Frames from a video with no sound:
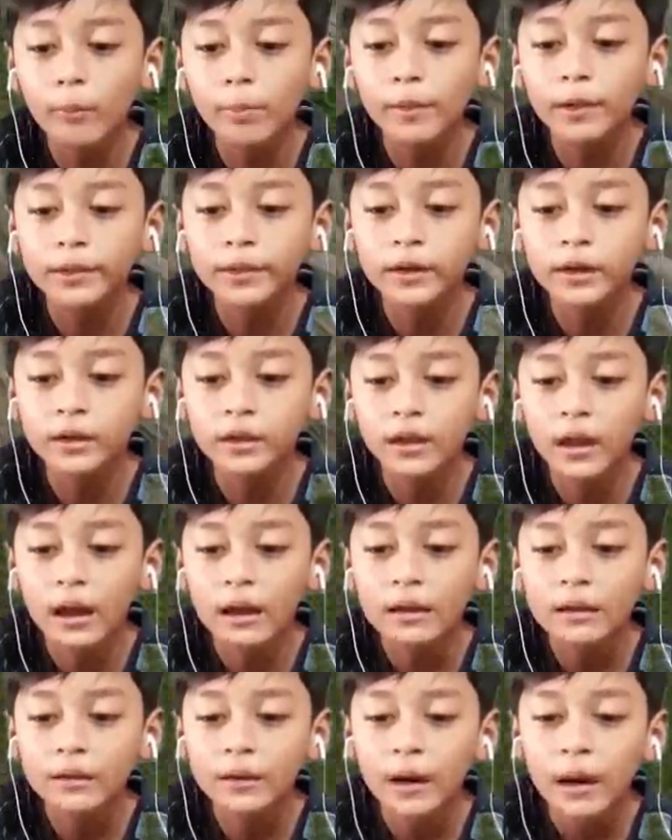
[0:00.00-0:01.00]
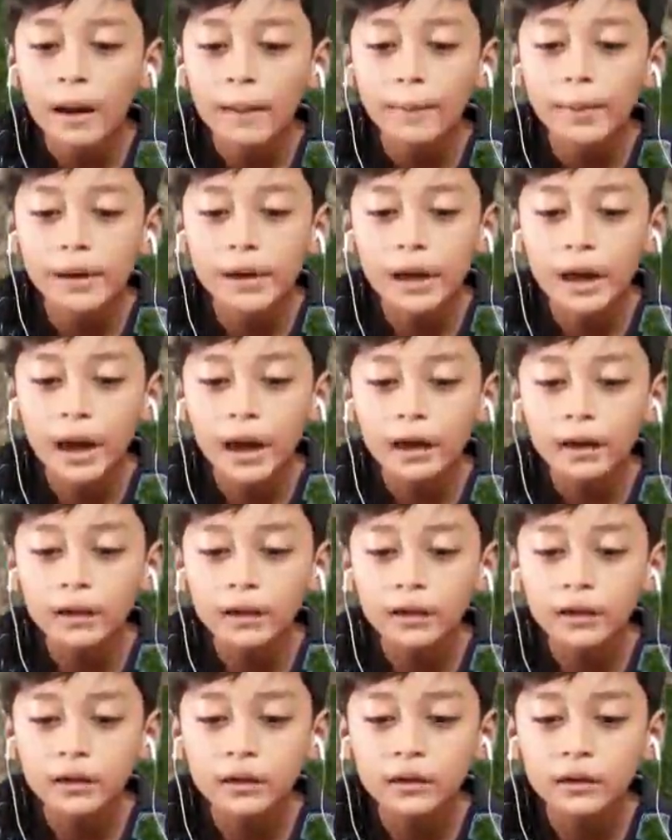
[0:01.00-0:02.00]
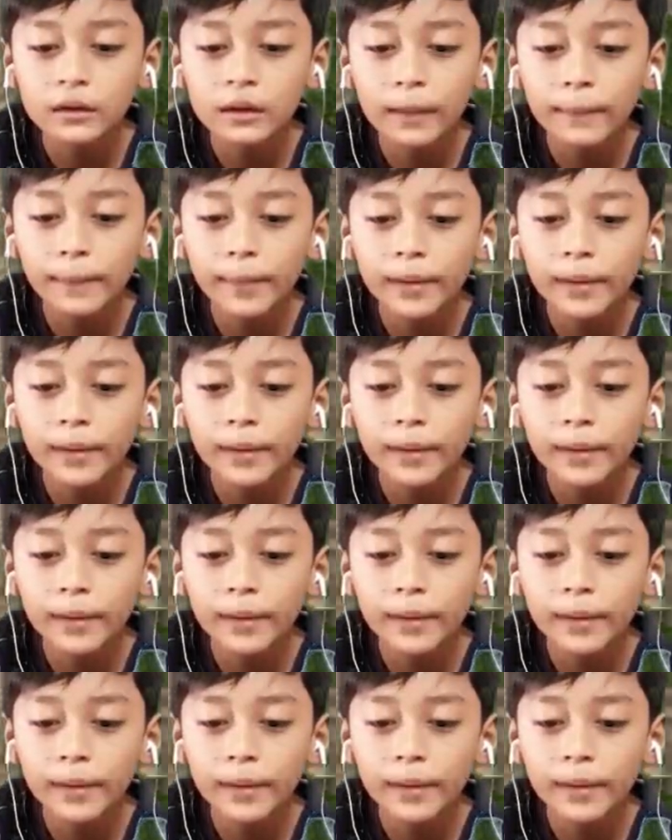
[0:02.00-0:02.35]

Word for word: kalau kita naik kita dapat edisi